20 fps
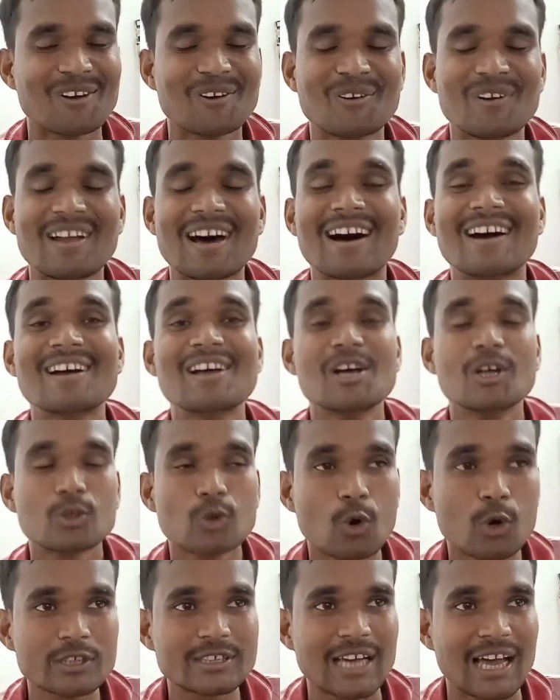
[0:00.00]
কালো গুন্ডা
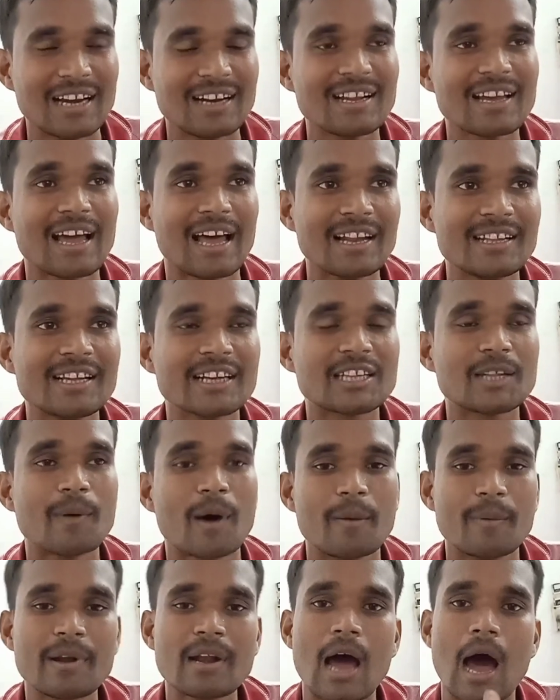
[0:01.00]
তো চ্যানেলে গেলে
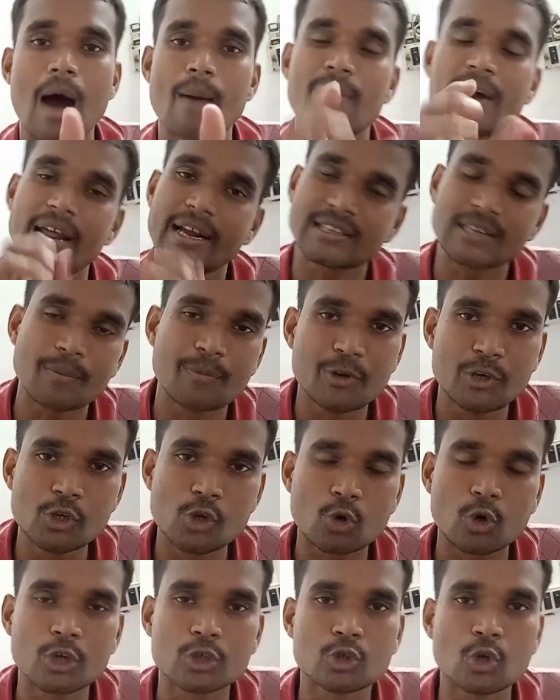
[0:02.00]
দেখতে পারবেন আমার একটা
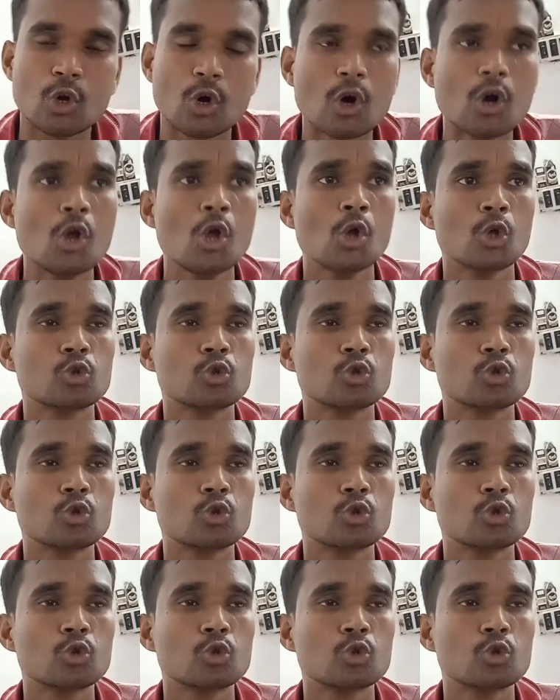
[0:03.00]
ভিডিও করেছিল